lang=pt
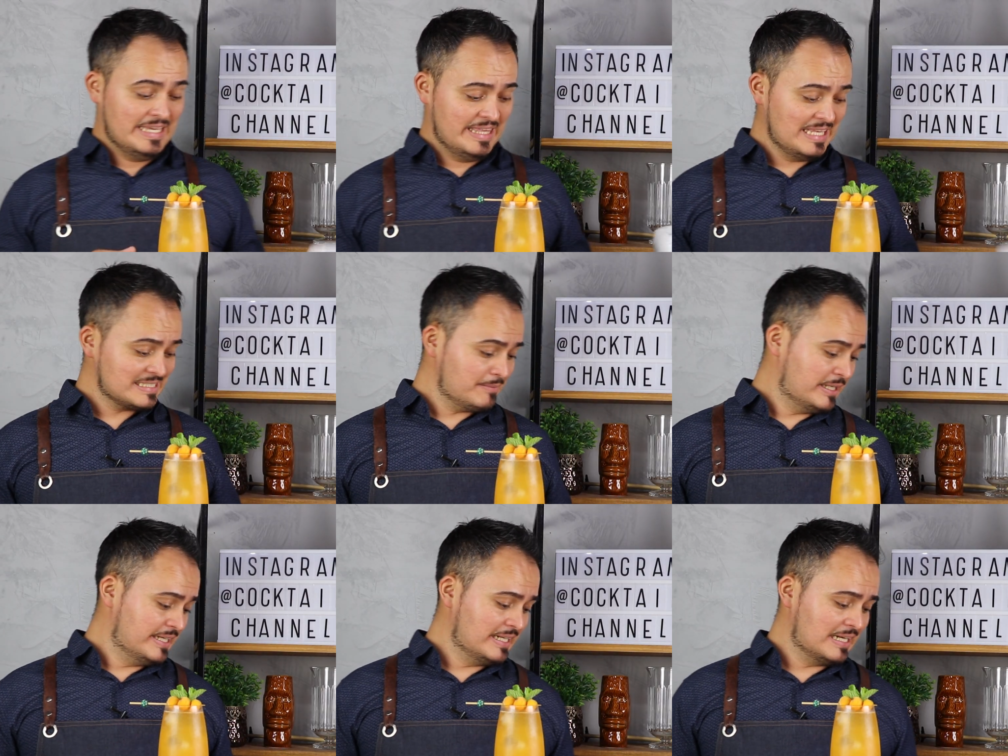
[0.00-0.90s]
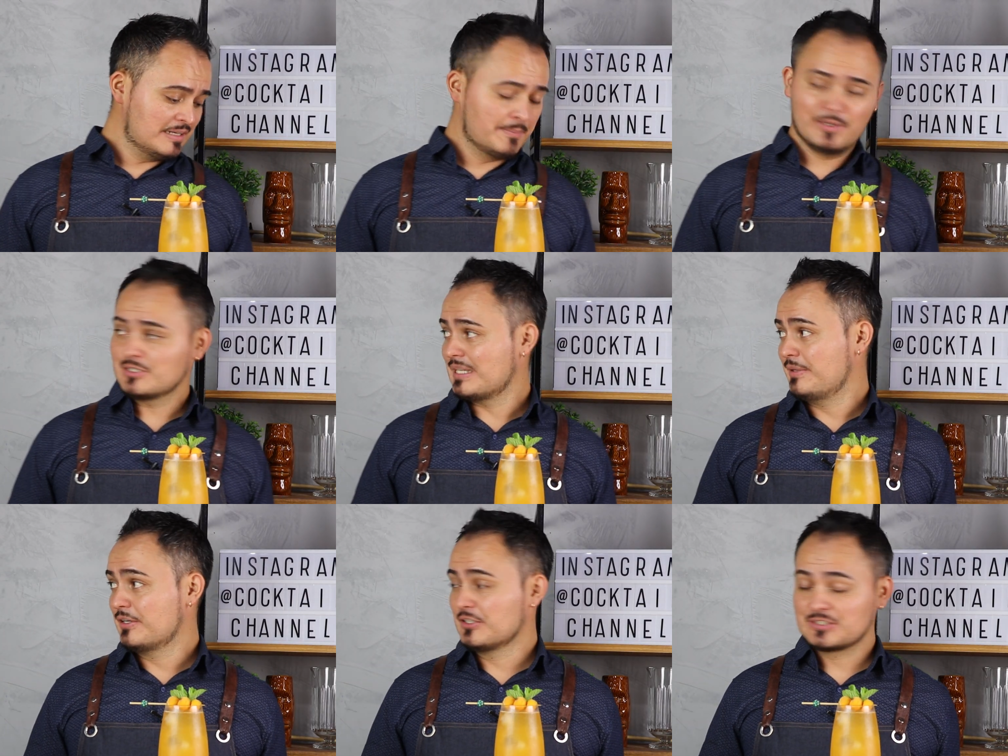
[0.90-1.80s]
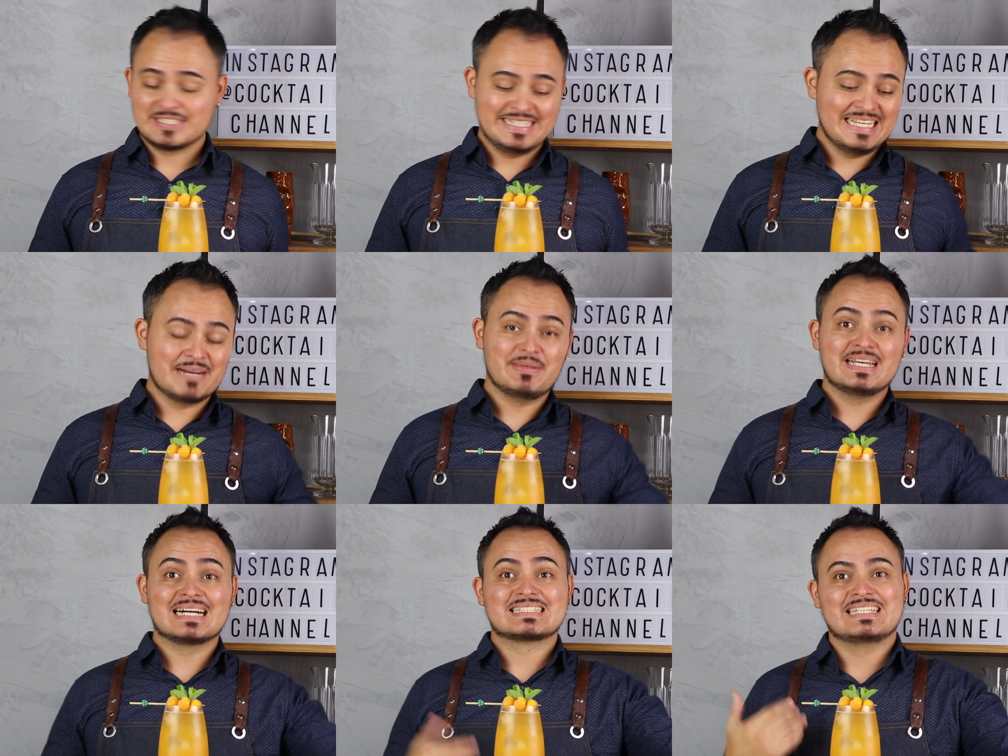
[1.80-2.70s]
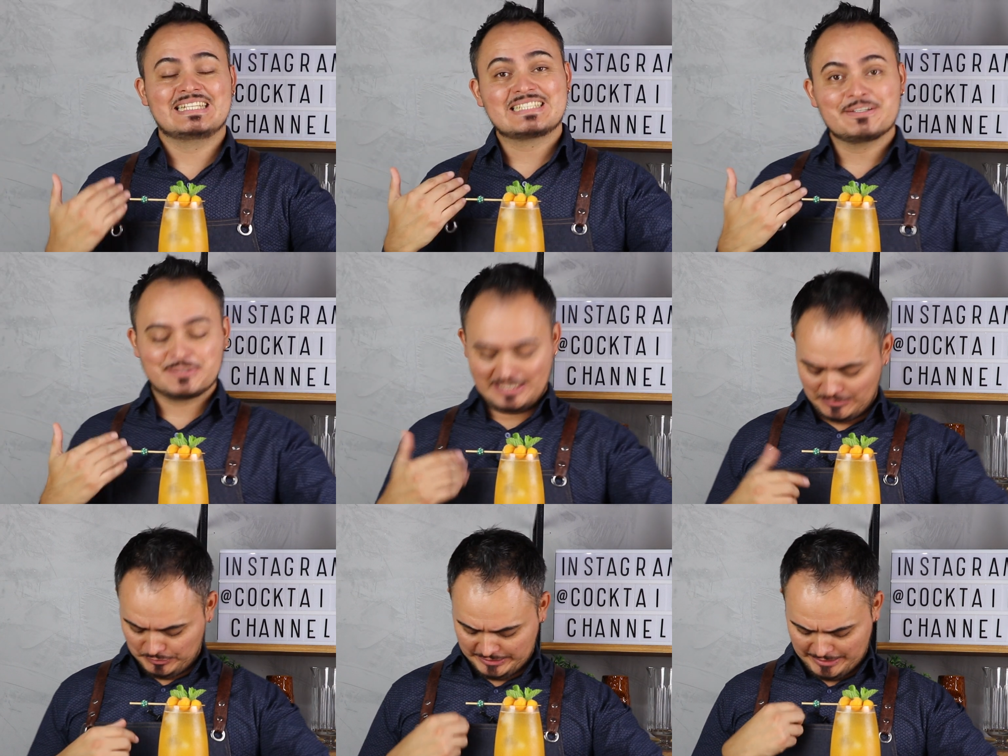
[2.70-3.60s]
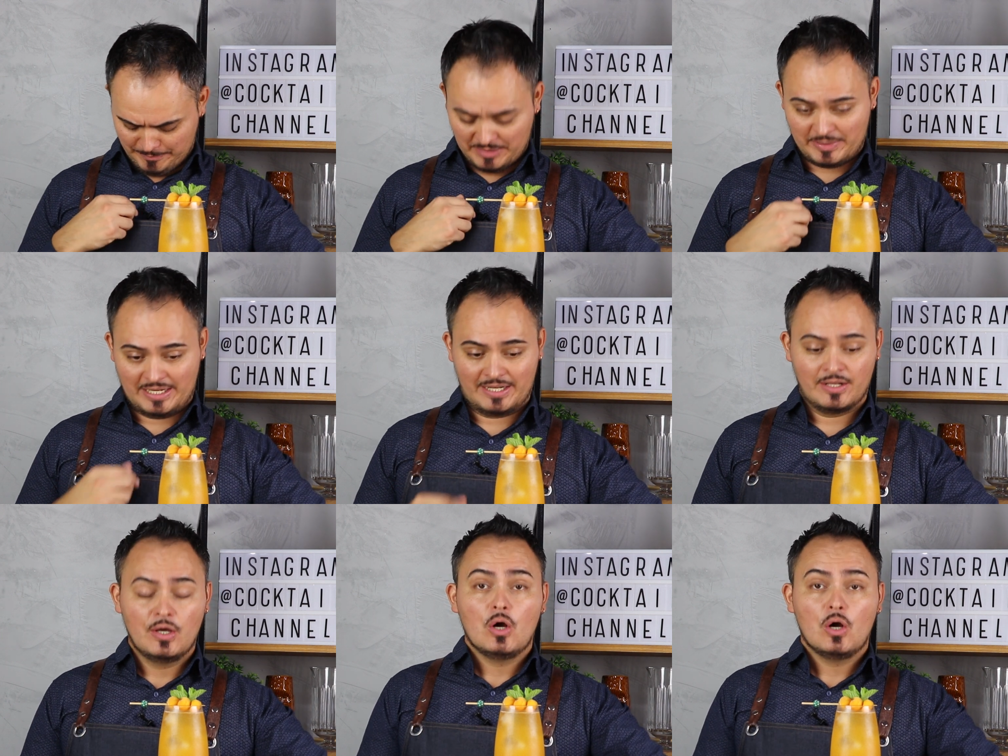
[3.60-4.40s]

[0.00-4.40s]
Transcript: E dessa maneira, meus amigos e amigas, é que vocês conseguem preparar